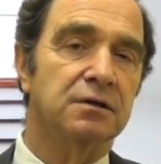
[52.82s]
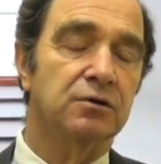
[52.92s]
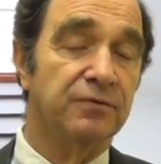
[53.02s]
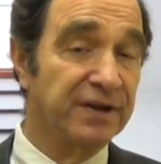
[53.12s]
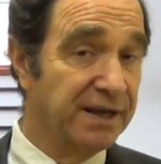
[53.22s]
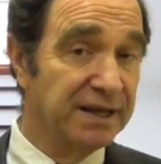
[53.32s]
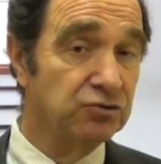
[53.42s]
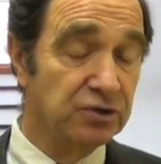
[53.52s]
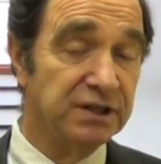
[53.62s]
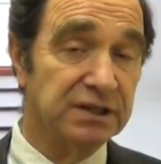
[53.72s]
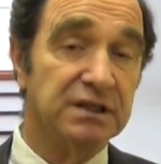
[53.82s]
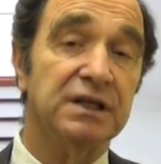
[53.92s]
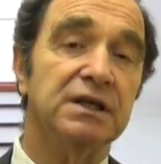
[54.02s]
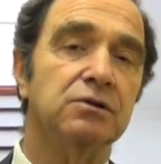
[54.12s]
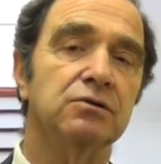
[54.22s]
los fracasos que está
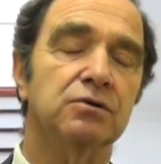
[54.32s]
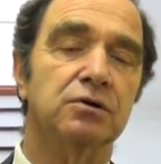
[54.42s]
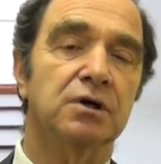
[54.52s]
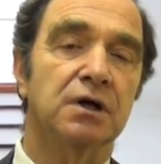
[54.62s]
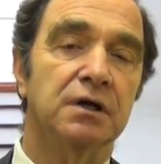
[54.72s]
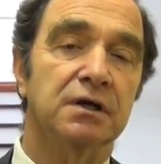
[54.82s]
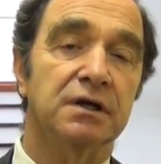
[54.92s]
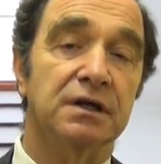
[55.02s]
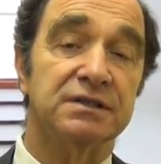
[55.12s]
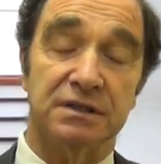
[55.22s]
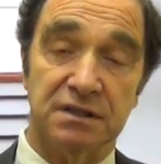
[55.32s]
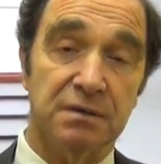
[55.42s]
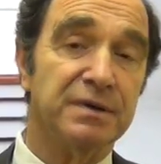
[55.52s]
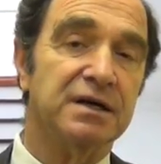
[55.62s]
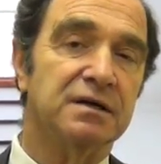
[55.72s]
teniendo el
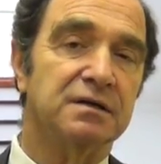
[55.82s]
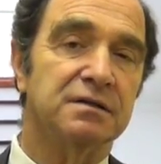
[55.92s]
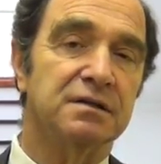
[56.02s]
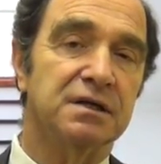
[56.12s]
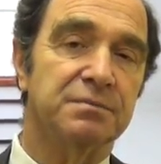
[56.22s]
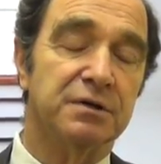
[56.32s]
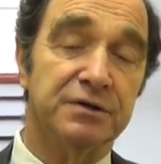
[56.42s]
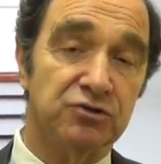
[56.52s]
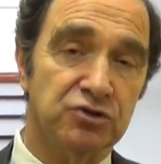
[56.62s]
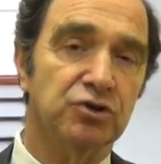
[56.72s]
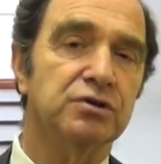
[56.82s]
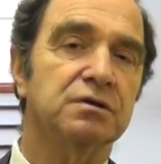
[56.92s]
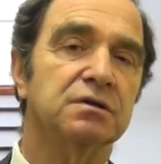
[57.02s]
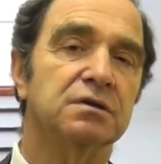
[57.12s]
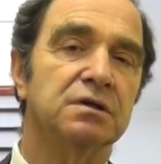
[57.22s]
sistema de
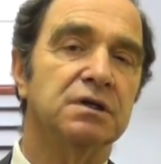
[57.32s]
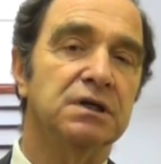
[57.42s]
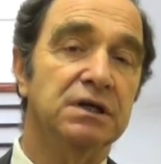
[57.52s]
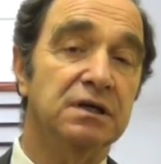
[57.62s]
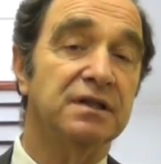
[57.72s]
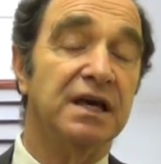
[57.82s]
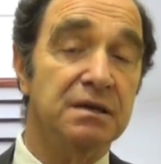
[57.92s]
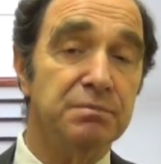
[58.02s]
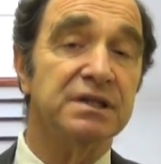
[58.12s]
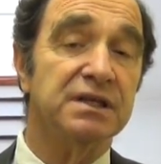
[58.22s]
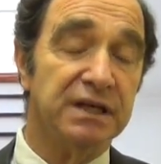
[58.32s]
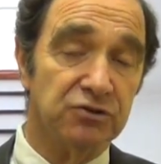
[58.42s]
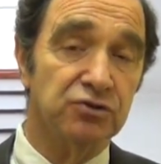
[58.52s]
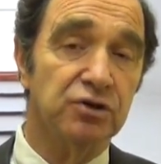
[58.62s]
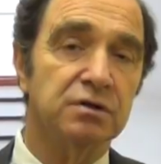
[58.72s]
prevención y de
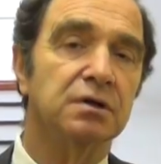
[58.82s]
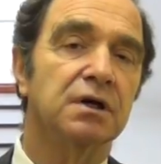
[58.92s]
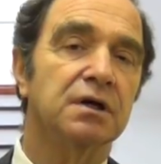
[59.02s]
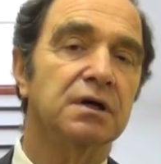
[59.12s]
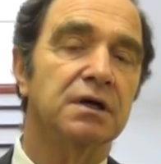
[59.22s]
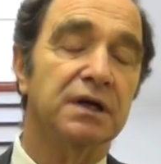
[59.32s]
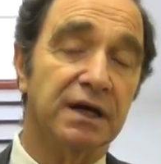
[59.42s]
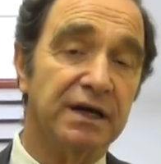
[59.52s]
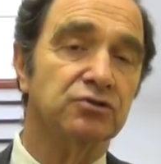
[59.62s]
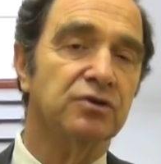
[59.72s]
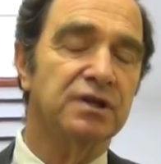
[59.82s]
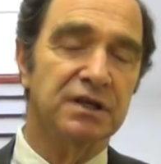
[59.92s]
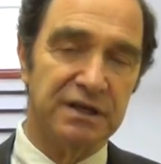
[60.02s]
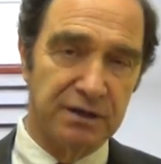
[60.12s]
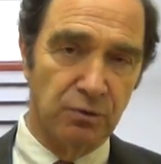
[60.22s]
investigación en casos de
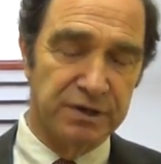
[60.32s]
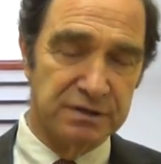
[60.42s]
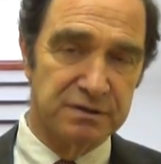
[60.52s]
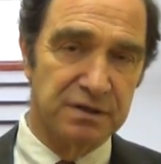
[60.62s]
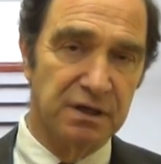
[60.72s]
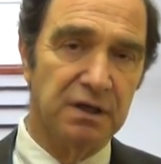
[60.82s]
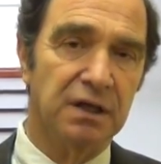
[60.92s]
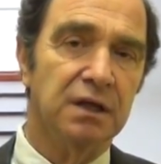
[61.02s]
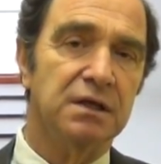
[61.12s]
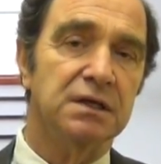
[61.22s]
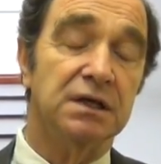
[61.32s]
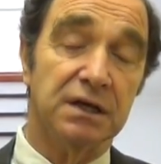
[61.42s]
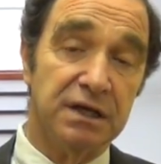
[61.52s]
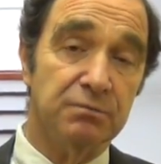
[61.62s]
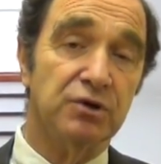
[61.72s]
delincuencia. Y
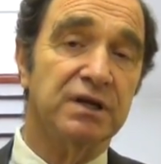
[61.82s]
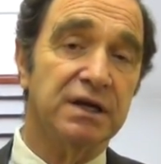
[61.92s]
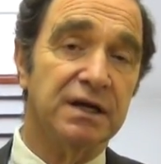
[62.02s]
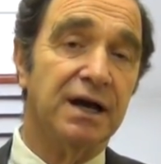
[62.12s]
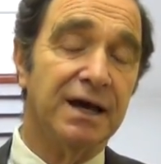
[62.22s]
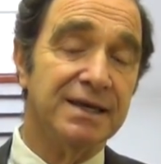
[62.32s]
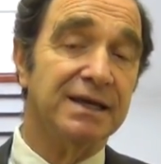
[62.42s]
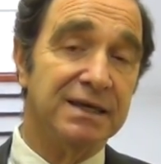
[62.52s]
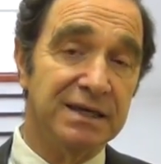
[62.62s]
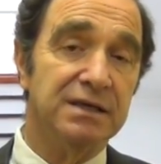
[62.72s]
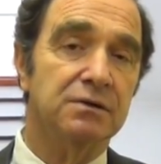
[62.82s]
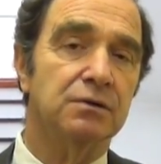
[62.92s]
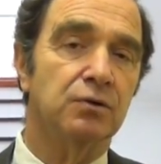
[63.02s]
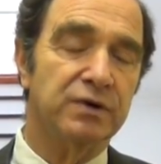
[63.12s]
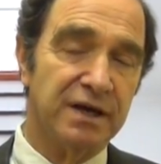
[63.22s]
creemos que hay aquí
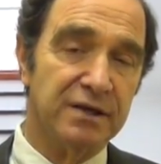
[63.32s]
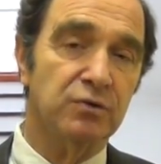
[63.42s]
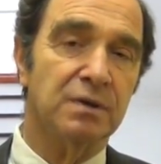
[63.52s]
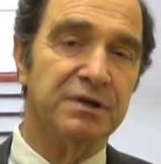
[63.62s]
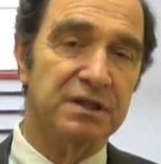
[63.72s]
una deuda